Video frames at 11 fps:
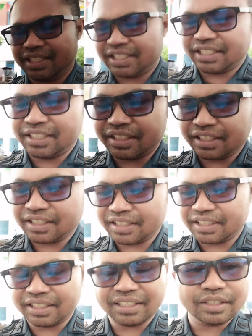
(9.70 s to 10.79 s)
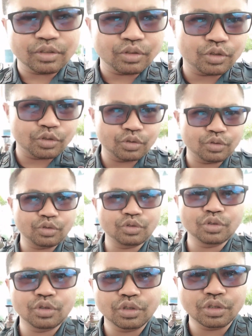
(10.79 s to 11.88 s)
teman-teman hari ini tanggal
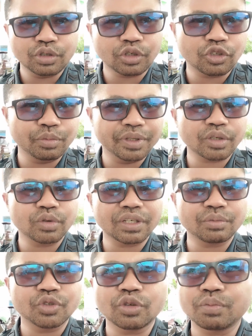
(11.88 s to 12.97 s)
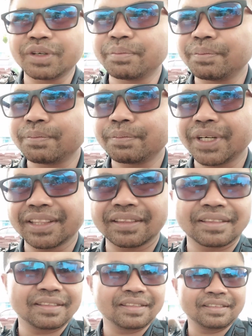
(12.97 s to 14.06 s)
7 Oktober
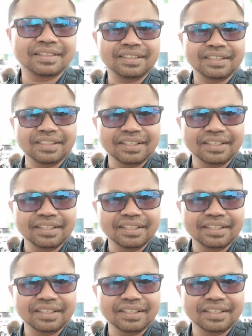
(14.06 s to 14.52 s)
2024 uh,